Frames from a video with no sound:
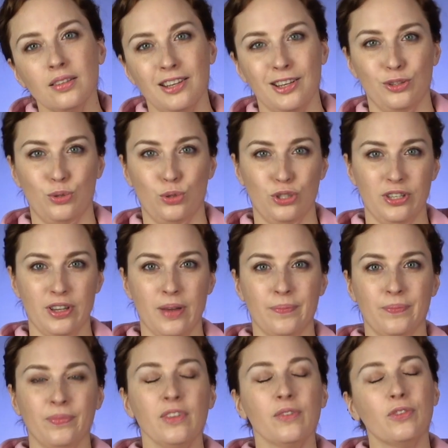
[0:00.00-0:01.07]
Нет, друзья,
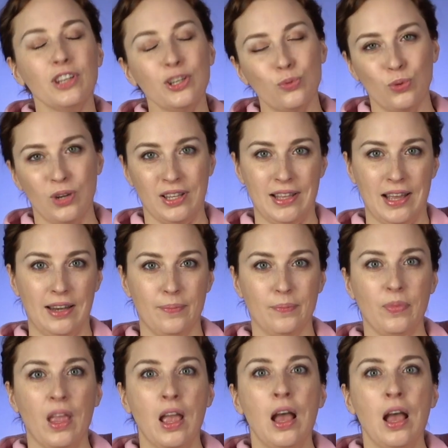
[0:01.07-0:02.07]
вы не угадали.